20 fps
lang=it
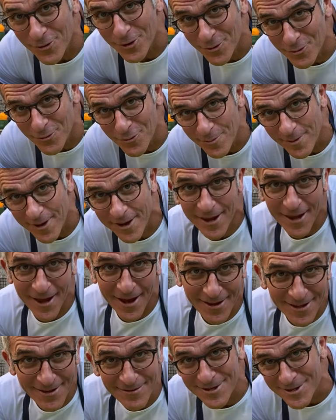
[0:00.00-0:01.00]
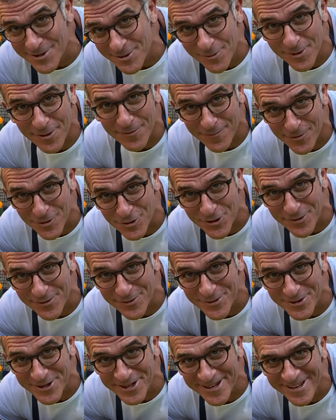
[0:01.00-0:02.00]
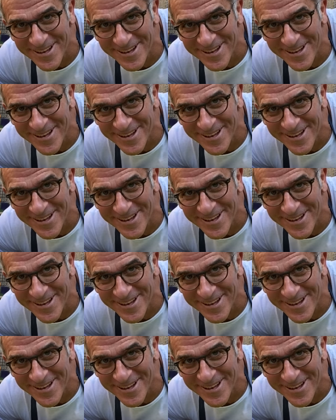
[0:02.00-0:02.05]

legumi avete visto che facevano sì